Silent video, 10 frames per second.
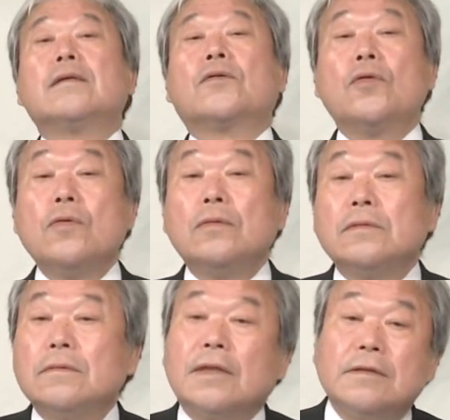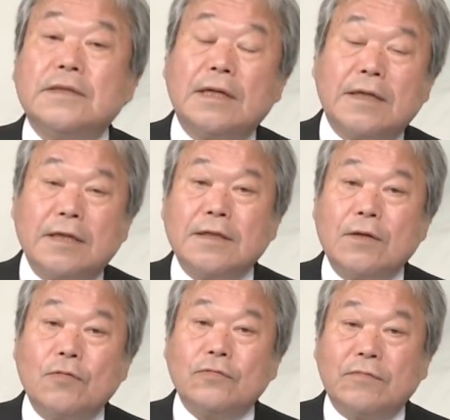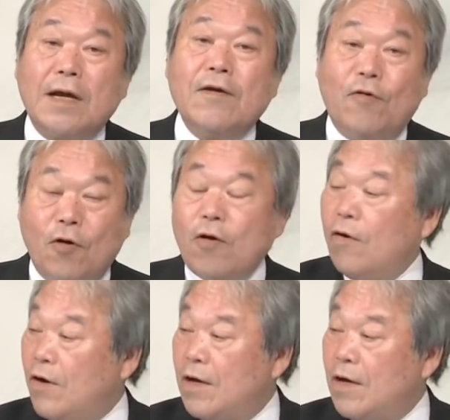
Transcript: この早紀江さんの訴えを